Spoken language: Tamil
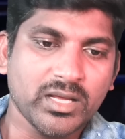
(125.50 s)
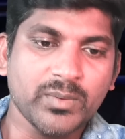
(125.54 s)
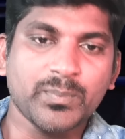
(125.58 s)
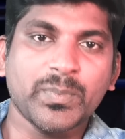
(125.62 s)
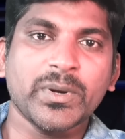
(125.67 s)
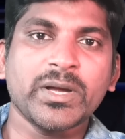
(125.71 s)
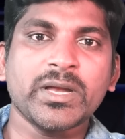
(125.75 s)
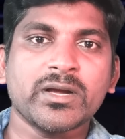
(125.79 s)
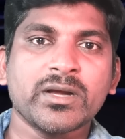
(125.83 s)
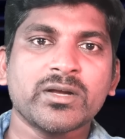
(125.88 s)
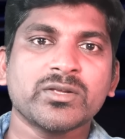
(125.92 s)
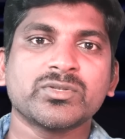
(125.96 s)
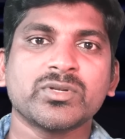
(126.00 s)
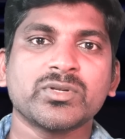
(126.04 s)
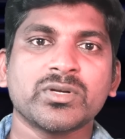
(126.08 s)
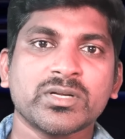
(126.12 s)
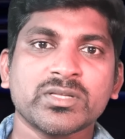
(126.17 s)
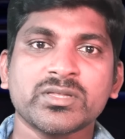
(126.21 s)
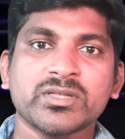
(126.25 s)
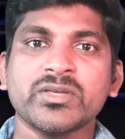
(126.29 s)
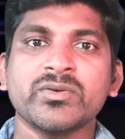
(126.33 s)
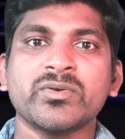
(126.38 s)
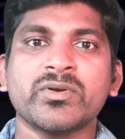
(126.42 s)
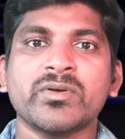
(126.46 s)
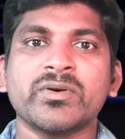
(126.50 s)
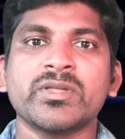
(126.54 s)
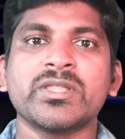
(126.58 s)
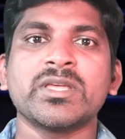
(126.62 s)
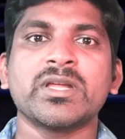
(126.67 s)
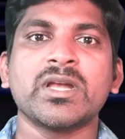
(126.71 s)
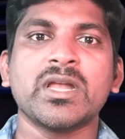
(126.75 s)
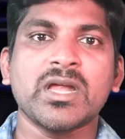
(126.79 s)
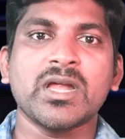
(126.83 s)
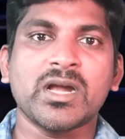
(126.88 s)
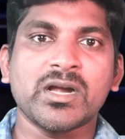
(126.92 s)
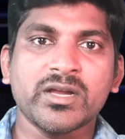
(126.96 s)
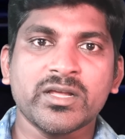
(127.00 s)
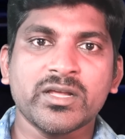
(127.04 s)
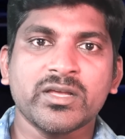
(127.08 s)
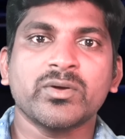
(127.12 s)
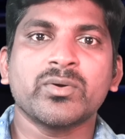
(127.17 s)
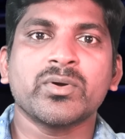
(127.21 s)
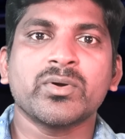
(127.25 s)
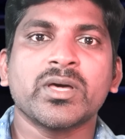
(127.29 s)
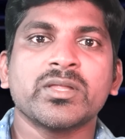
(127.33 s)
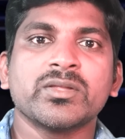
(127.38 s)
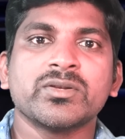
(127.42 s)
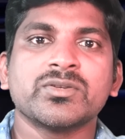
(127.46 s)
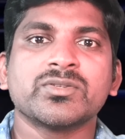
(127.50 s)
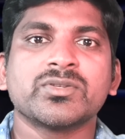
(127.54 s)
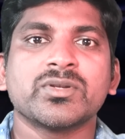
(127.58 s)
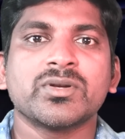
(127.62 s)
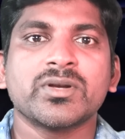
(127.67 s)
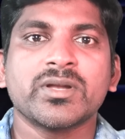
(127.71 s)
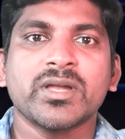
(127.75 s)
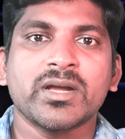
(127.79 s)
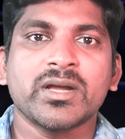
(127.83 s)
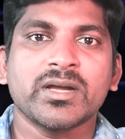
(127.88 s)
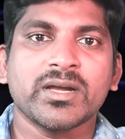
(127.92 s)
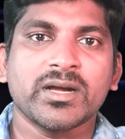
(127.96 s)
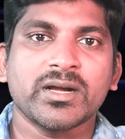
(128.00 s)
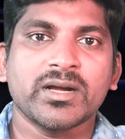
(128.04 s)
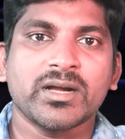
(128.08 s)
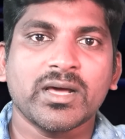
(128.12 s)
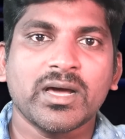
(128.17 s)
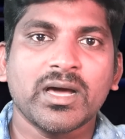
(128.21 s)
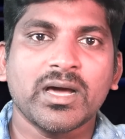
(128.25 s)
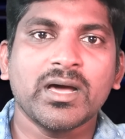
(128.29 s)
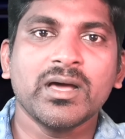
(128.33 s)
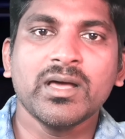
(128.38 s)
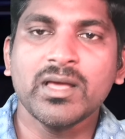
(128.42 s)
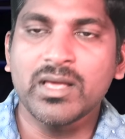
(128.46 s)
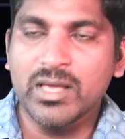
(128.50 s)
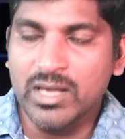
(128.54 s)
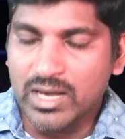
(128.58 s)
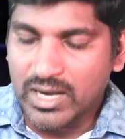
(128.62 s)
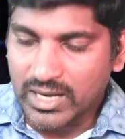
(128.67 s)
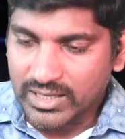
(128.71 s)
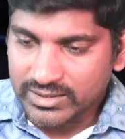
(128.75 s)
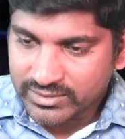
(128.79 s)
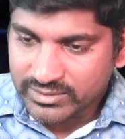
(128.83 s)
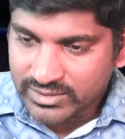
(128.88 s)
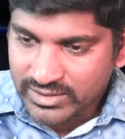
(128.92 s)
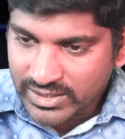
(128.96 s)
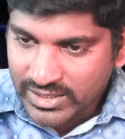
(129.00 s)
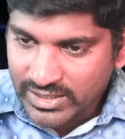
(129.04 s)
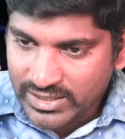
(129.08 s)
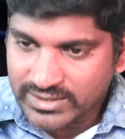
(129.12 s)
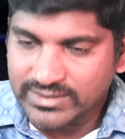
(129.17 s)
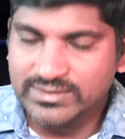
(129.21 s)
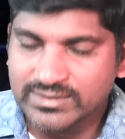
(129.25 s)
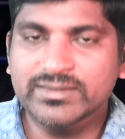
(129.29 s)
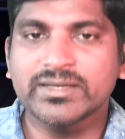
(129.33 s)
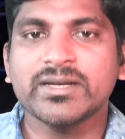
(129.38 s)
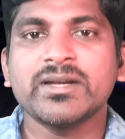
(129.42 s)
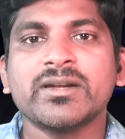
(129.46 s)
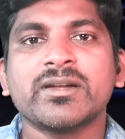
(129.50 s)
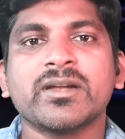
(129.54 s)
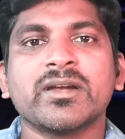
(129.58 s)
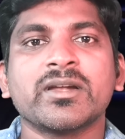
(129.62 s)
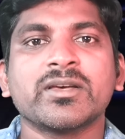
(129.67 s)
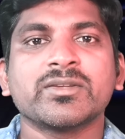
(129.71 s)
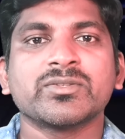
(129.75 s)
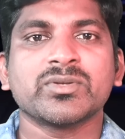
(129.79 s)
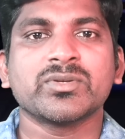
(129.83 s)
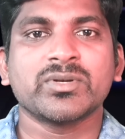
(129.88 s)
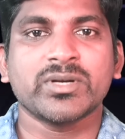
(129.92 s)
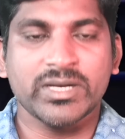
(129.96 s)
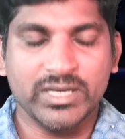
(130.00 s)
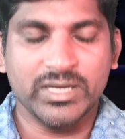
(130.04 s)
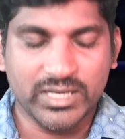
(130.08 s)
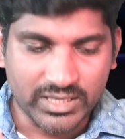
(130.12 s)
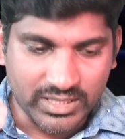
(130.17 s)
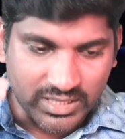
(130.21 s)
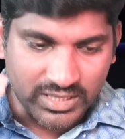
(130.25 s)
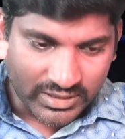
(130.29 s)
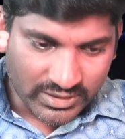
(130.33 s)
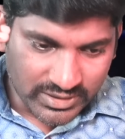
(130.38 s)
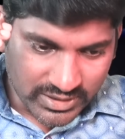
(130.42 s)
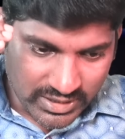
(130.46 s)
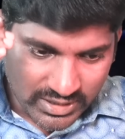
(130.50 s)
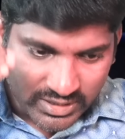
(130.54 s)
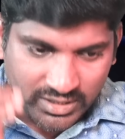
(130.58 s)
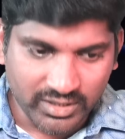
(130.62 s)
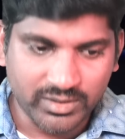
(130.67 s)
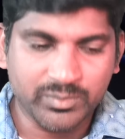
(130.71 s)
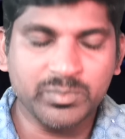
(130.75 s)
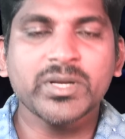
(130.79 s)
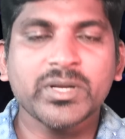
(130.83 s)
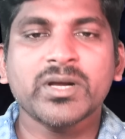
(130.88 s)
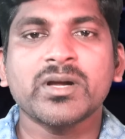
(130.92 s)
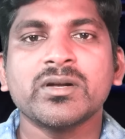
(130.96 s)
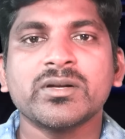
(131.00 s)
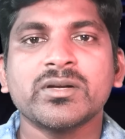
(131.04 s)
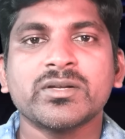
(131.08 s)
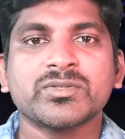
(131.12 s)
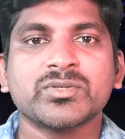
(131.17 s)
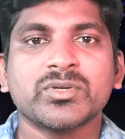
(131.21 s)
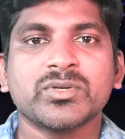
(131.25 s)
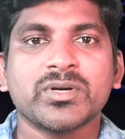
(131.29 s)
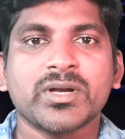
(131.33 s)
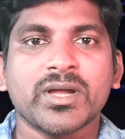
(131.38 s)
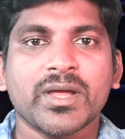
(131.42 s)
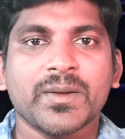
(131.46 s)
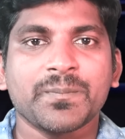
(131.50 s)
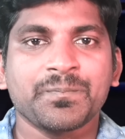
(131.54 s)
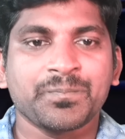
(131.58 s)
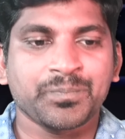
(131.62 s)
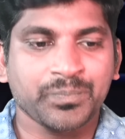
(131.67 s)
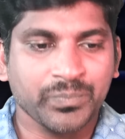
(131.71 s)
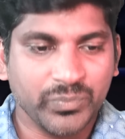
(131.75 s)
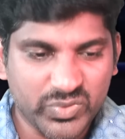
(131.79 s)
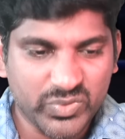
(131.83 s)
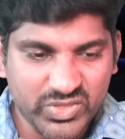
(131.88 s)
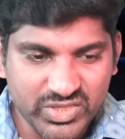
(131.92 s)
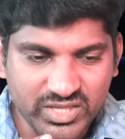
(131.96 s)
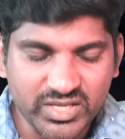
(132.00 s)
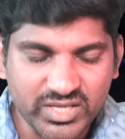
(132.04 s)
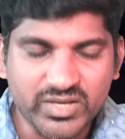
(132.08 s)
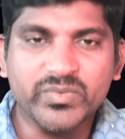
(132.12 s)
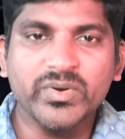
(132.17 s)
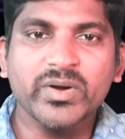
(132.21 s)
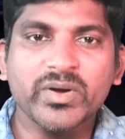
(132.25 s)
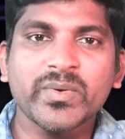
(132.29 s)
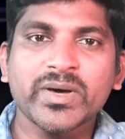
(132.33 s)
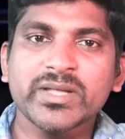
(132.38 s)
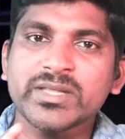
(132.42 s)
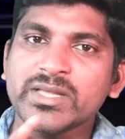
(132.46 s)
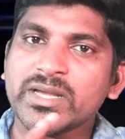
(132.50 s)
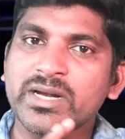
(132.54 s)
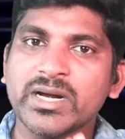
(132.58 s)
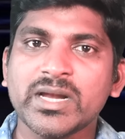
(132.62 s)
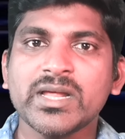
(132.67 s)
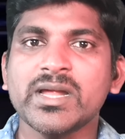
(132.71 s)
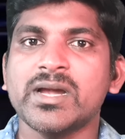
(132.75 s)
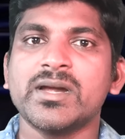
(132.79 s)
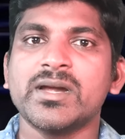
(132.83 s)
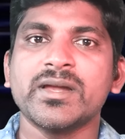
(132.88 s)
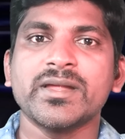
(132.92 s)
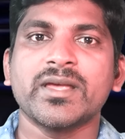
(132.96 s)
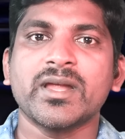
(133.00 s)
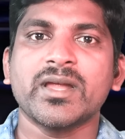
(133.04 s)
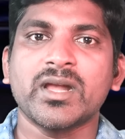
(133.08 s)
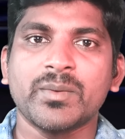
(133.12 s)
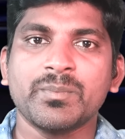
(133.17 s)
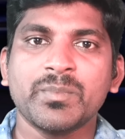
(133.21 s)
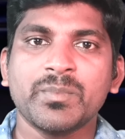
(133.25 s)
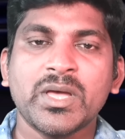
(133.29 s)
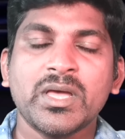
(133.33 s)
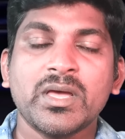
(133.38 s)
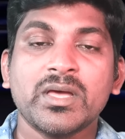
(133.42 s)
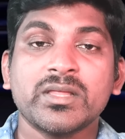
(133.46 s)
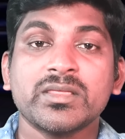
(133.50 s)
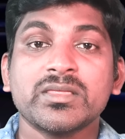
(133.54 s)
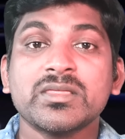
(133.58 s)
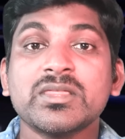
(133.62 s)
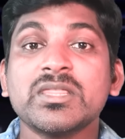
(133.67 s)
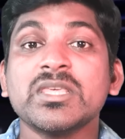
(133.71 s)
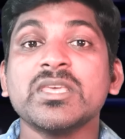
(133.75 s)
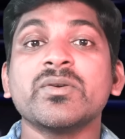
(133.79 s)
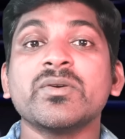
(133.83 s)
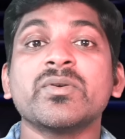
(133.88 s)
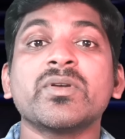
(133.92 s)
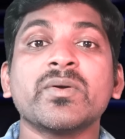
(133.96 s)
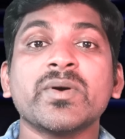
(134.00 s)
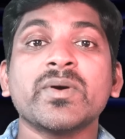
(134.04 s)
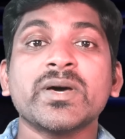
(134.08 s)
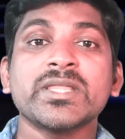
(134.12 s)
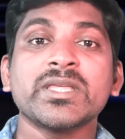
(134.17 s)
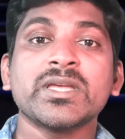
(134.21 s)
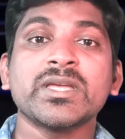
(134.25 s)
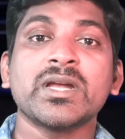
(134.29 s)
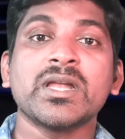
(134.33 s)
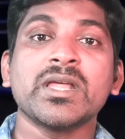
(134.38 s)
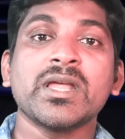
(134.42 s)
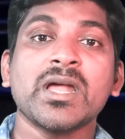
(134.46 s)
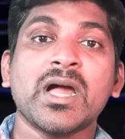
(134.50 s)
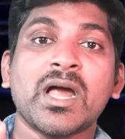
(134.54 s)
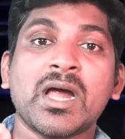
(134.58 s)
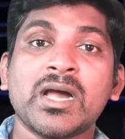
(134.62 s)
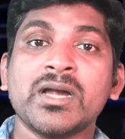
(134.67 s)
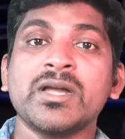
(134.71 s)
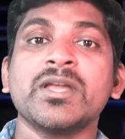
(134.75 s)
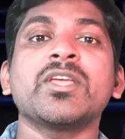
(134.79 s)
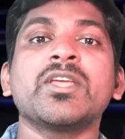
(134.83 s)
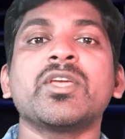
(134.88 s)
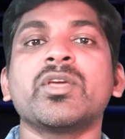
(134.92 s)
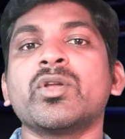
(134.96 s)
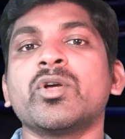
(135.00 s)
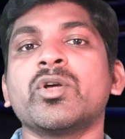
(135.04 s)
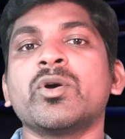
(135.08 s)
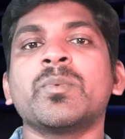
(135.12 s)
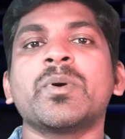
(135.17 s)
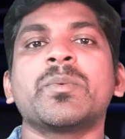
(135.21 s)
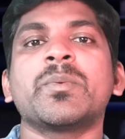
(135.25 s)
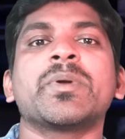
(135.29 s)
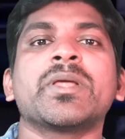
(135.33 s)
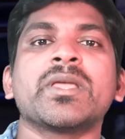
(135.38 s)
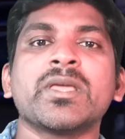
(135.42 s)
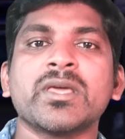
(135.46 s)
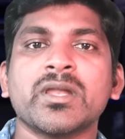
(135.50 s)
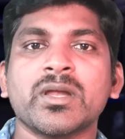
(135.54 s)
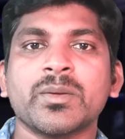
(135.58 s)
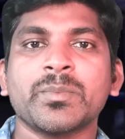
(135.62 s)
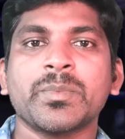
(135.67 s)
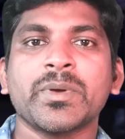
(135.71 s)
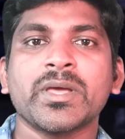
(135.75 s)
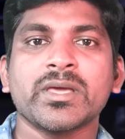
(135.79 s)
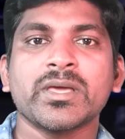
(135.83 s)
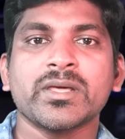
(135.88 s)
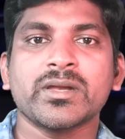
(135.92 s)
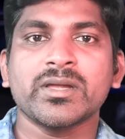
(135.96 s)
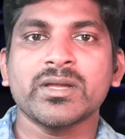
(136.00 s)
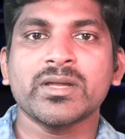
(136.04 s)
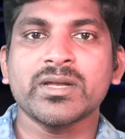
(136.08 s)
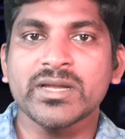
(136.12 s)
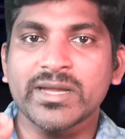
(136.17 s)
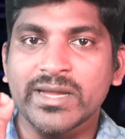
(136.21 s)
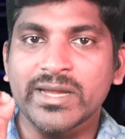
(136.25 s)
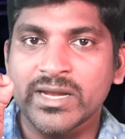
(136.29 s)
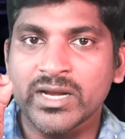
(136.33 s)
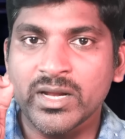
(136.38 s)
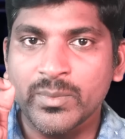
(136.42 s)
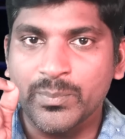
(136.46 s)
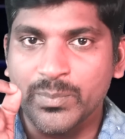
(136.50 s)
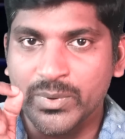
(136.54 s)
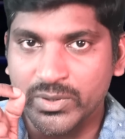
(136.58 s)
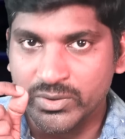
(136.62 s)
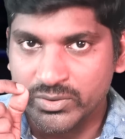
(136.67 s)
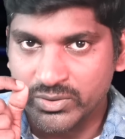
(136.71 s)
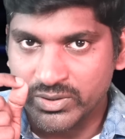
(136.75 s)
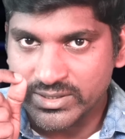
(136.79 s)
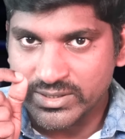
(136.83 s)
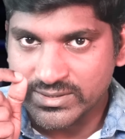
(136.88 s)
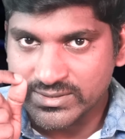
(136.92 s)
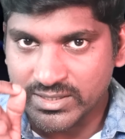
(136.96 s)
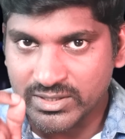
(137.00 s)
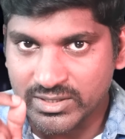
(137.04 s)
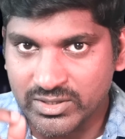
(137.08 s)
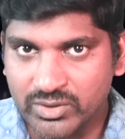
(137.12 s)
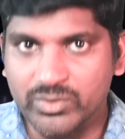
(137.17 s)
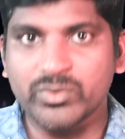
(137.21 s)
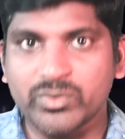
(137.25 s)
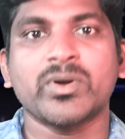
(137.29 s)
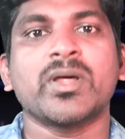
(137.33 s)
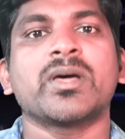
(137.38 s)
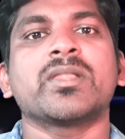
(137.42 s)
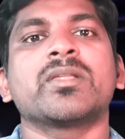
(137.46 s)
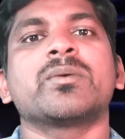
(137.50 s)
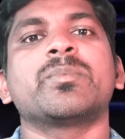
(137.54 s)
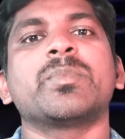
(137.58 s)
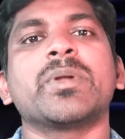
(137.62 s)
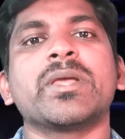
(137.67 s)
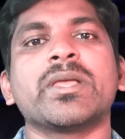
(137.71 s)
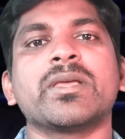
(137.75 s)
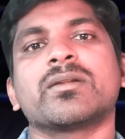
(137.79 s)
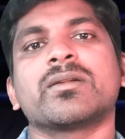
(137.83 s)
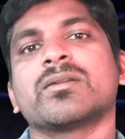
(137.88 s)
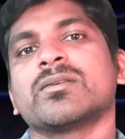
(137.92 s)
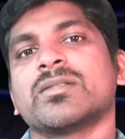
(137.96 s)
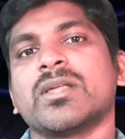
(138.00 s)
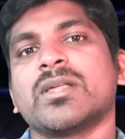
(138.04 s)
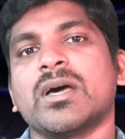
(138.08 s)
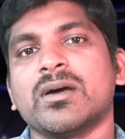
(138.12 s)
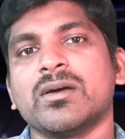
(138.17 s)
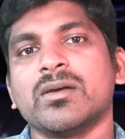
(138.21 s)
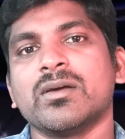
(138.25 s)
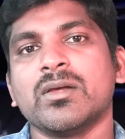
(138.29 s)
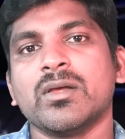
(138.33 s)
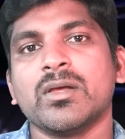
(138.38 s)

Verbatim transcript: இப்போ நீ என்ன சொல்கிற தீவிரவாதிகளை அழிக்கக்கூடாதுன்னு சொல்கிறியான்னு கேட்டால் அதே இஸ்ரேல்கிட்ட நான் சொல்கிறேன் இல்லாட்டி அதே நண்பர்கள்ட்ட சொல்கிறேன் தீவிரவாதிகளை அழிக்கலாம் தீவிரவாதிகளை அழிக்கிறோம் அப்படிங்கிற பெயரில் இனப்படுகொலை செய்யக்கூடாது அப்படிங்கிறது தான்